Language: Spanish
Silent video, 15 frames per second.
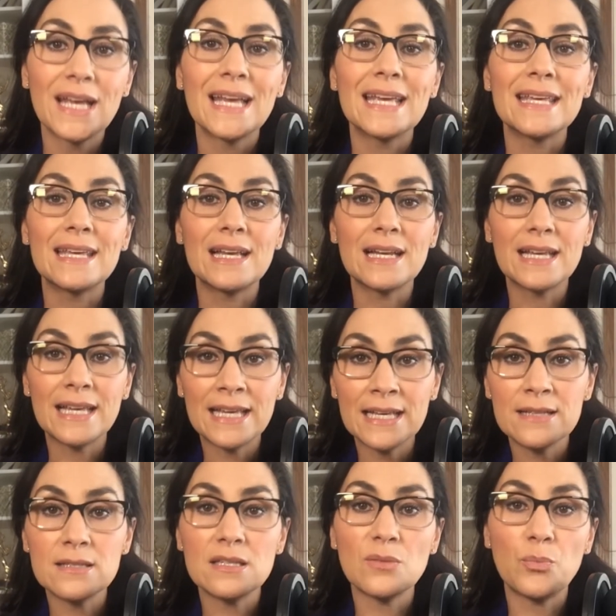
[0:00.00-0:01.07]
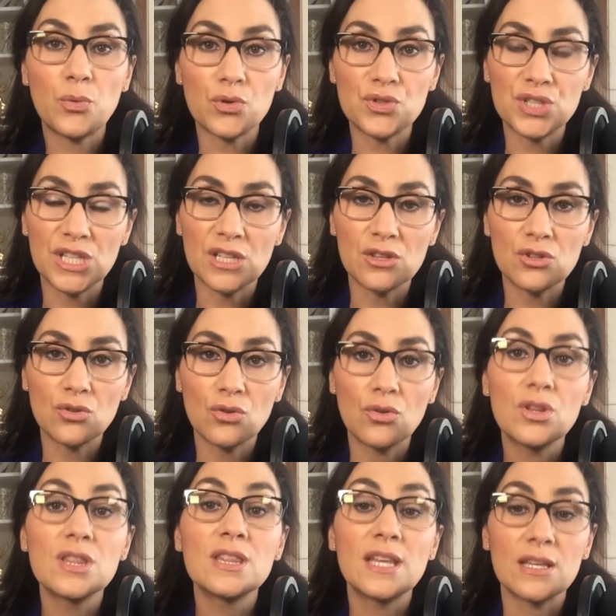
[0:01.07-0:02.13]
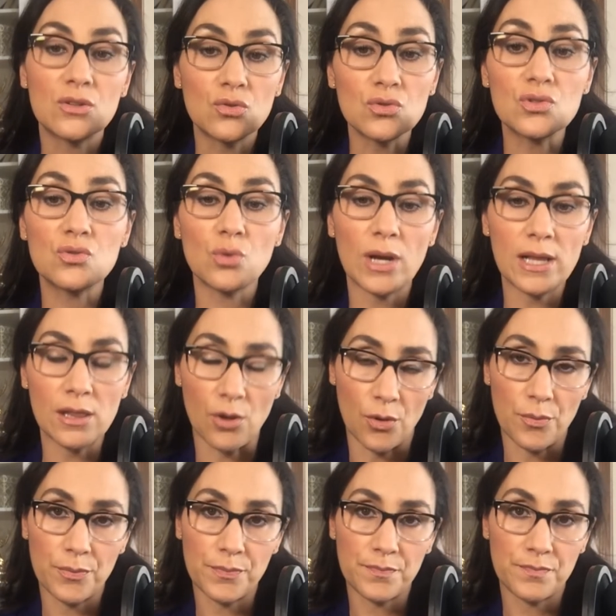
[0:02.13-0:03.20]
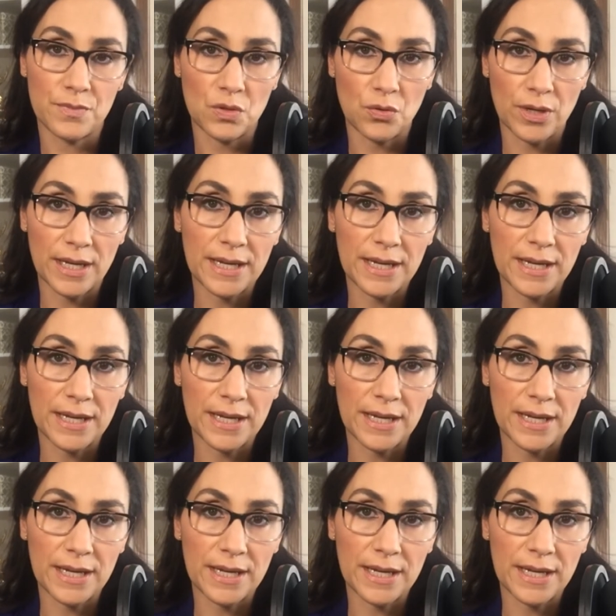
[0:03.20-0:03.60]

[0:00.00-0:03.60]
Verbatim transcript: y el 15% de tu sueldo, ¿ok?